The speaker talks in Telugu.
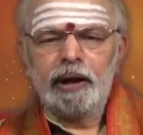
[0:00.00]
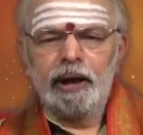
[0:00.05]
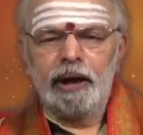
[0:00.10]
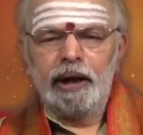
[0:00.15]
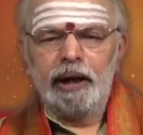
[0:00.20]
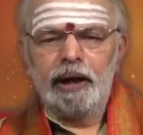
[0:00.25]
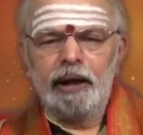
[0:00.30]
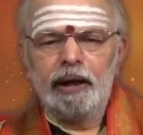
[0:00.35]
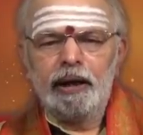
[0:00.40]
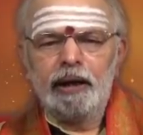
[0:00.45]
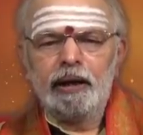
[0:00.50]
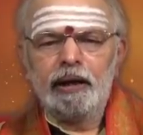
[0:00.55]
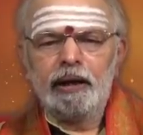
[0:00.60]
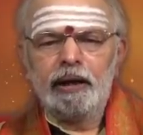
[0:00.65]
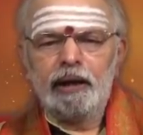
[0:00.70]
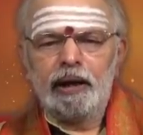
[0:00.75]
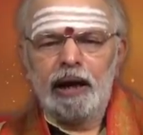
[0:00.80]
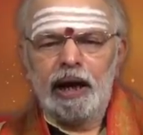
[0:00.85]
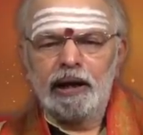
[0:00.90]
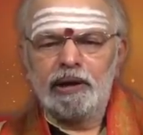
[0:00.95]
ఈ
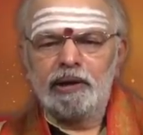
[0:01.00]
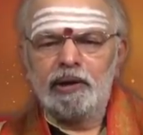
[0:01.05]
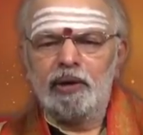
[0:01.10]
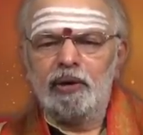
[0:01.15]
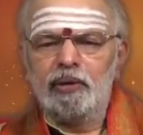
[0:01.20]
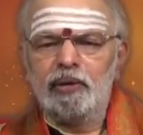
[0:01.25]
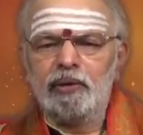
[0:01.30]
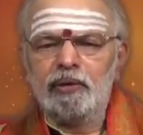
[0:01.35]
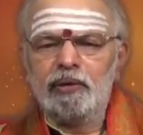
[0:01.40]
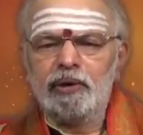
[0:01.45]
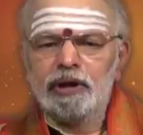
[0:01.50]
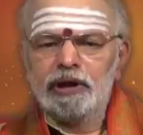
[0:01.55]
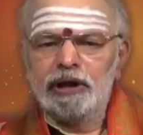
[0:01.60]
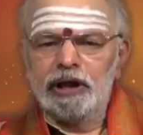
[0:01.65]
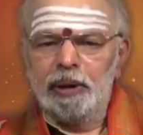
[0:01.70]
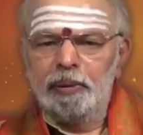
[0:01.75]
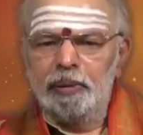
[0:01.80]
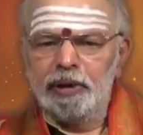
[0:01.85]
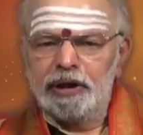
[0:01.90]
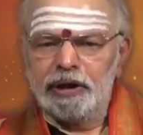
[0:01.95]
రాశిలో
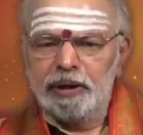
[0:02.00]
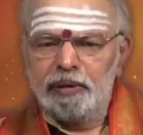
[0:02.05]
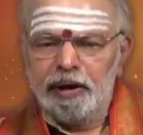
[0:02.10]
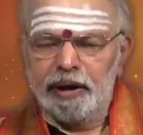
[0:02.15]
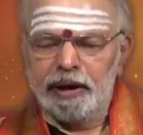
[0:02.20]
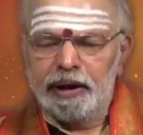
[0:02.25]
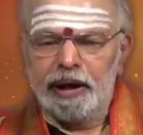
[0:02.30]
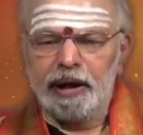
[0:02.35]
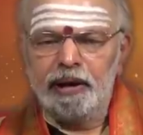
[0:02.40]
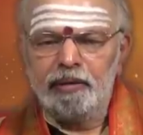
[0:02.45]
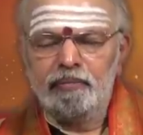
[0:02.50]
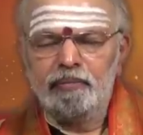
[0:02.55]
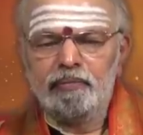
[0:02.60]
జన్మించిన వారికి